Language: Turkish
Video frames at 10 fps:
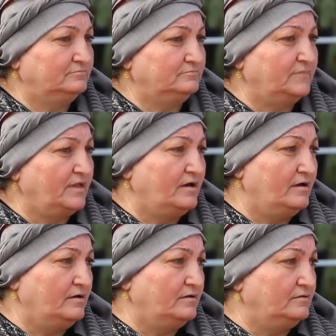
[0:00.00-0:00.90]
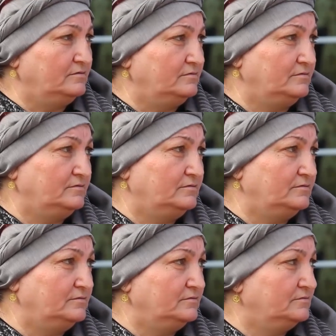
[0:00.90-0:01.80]
gene bir beş altı verirler diyor.
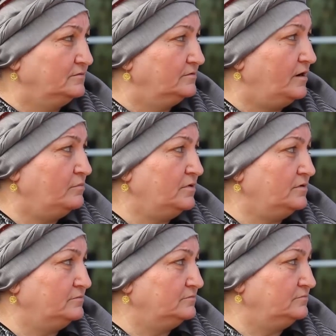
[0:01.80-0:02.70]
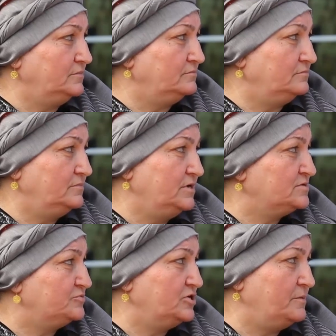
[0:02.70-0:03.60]
Ama
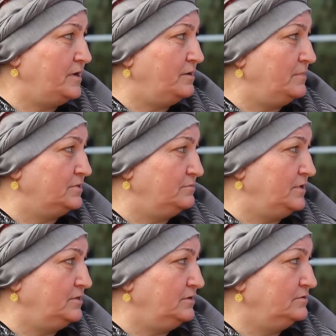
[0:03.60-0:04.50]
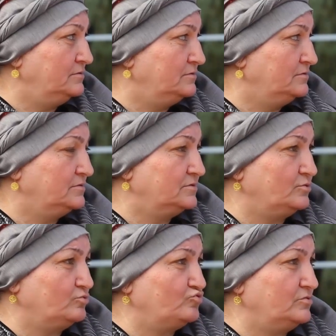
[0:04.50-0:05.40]
hiçbir şey beğenmedim yani
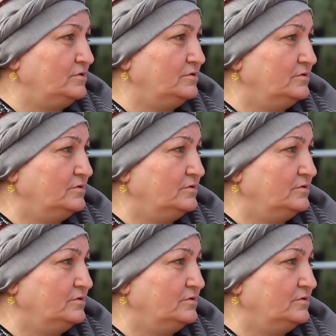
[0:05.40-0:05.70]
sonuçta.